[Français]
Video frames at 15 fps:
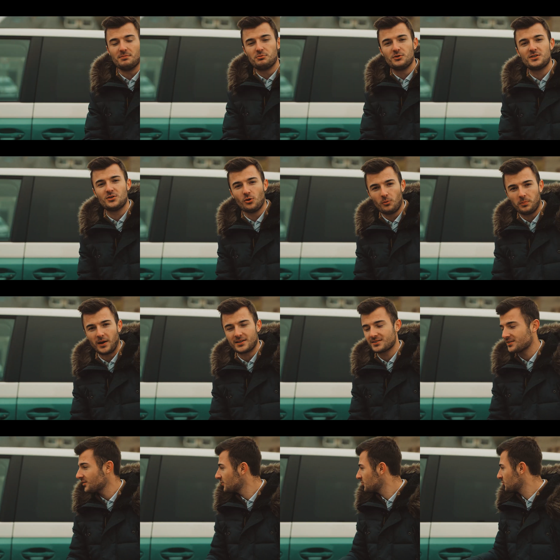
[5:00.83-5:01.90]
Et puis si on
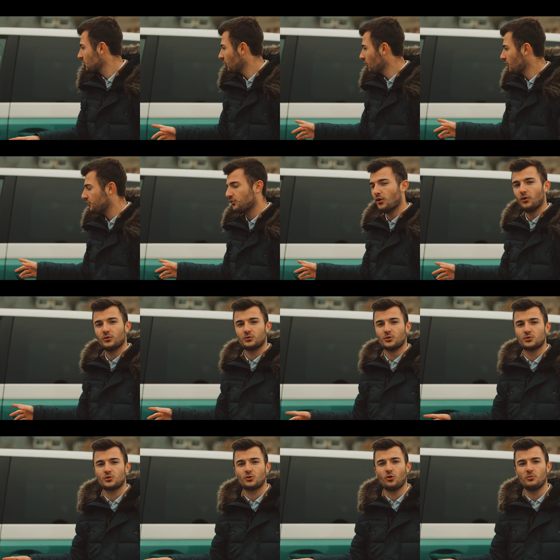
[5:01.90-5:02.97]
passe sur le flanc de
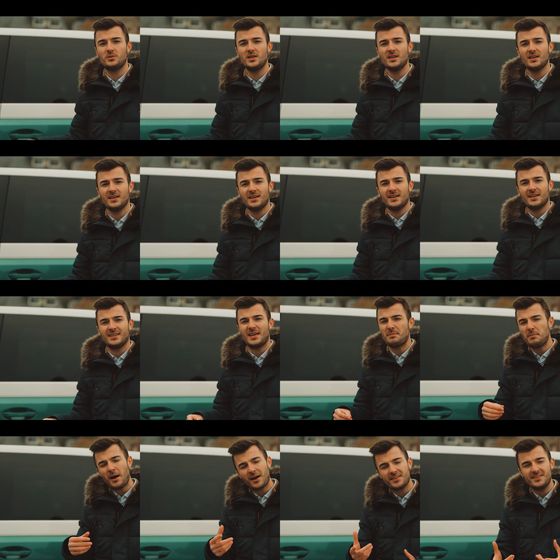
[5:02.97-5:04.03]
ce combi, il n'y a
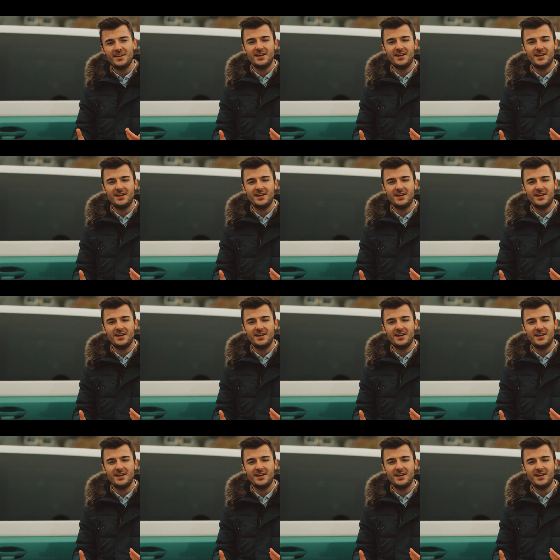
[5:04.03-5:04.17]
pas un